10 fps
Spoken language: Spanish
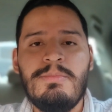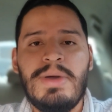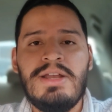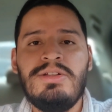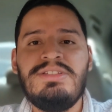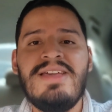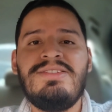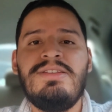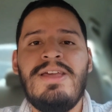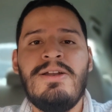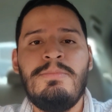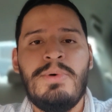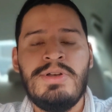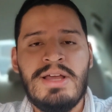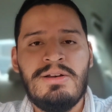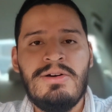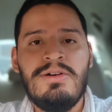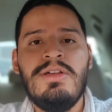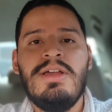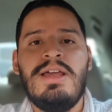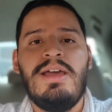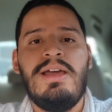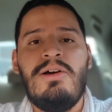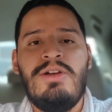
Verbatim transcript: pero decidieron ponerlo eh,